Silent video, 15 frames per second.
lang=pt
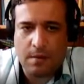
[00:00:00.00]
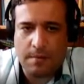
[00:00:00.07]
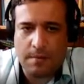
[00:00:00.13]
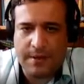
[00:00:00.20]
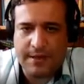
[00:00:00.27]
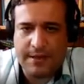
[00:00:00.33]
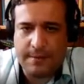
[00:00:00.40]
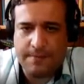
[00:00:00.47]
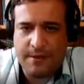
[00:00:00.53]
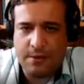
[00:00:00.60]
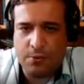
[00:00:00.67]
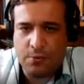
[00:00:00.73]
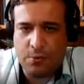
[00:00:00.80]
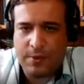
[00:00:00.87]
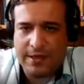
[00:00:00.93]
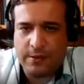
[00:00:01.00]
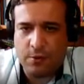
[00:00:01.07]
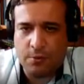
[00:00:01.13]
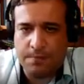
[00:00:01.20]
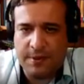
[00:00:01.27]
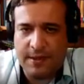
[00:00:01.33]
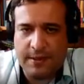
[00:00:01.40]
Para dar período
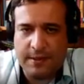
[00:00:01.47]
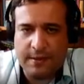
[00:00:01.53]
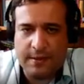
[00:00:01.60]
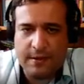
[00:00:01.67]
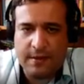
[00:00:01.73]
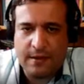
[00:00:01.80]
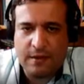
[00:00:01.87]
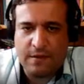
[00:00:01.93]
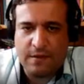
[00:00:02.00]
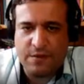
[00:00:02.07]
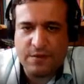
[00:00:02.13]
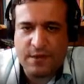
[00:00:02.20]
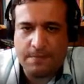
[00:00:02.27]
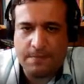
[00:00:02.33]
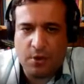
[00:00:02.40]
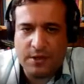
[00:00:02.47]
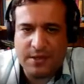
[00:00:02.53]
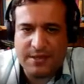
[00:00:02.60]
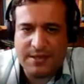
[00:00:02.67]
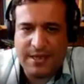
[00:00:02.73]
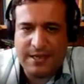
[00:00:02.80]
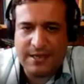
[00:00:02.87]
4π, você pode
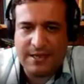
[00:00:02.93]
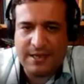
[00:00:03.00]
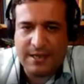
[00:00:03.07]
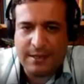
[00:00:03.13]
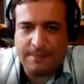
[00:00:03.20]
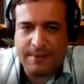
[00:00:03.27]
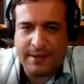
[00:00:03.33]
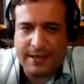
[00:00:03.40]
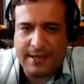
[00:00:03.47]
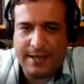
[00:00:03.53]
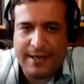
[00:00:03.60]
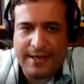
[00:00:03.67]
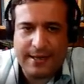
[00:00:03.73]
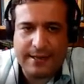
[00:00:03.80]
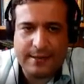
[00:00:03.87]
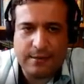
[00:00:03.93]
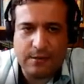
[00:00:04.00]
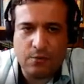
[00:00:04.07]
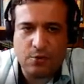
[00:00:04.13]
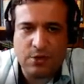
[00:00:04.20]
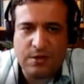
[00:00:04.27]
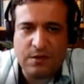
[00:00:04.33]
estendê-la para cá,
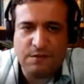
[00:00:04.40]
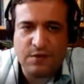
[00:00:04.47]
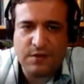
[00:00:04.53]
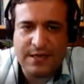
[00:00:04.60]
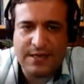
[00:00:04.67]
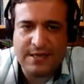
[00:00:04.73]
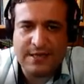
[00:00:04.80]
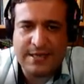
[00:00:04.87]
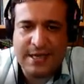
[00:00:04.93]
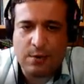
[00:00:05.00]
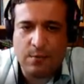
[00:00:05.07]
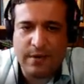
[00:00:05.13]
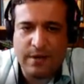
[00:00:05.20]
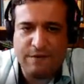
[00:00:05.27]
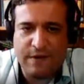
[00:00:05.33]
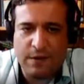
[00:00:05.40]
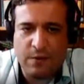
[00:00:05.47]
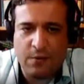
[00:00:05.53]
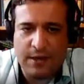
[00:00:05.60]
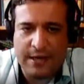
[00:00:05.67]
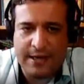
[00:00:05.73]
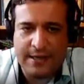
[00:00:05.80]
do jeito que você quiser, como ele
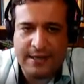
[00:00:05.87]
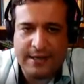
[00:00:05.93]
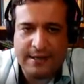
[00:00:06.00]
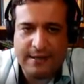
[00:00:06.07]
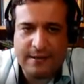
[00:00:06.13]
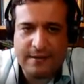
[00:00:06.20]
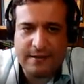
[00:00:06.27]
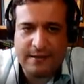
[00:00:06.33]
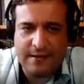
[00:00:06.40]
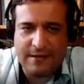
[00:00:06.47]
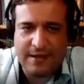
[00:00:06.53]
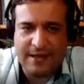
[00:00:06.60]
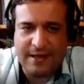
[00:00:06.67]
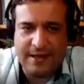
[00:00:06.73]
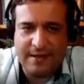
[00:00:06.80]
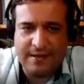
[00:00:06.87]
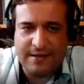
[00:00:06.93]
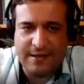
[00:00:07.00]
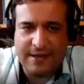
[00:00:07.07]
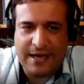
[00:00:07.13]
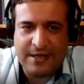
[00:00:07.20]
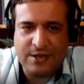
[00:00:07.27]
falou lá, né? naquele
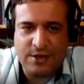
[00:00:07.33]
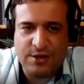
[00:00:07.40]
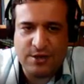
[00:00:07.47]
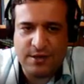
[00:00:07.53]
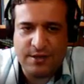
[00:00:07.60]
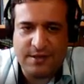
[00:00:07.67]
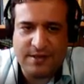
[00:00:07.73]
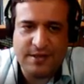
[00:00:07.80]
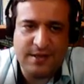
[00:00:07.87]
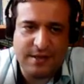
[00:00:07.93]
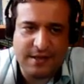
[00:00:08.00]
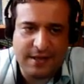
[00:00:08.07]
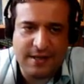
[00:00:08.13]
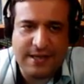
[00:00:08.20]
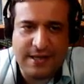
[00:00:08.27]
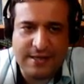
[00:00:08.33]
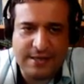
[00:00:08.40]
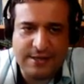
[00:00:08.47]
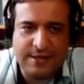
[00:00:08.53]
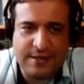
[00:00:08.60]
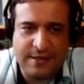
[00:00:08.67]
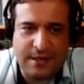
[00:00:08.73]
KDX, sim, aquele
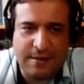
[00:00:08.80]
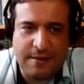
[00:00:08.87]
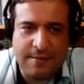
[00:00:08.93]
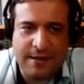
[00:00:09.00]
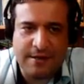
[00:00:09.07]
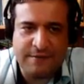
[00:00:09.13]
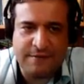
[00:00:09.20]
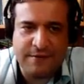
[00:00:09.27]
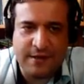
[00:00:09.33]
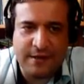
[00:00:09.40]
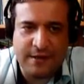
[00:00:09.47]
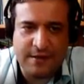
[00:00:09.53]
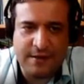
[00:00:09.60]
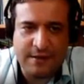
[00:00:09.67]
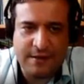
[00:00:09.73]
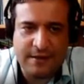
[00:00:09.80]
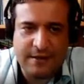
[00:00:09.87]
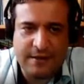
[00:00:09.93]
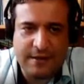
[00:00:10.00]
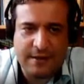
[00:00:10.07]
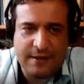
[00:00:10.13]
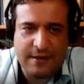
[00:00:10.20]
KDX é uma maravilha.
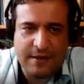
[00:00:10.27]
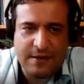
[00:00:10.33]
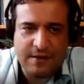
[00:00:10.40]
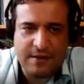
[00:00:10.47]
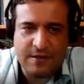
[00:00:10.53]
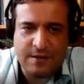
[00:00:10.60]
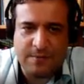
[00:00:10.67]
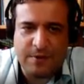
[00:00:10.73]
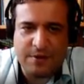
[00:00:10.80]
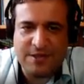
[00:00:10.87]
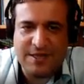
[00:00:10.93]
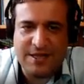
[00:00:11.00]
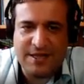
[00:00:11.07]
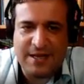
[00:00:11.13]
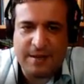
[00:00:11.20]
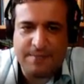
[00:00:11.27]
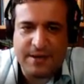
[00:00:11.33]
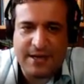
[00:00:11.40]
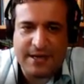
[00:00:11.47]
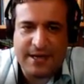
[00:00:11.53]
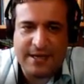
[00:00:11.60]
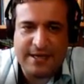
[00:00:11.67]
Você pode estender ela
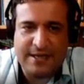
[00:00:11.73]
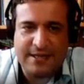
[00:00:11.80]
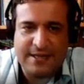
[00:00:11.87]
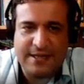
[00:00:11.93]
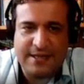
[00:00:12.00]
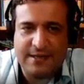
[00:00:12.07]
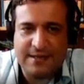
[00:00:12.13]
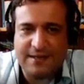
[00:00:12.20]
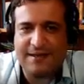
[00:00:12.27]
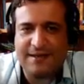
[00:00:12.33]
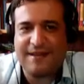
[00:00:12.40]
para cá aqui assim.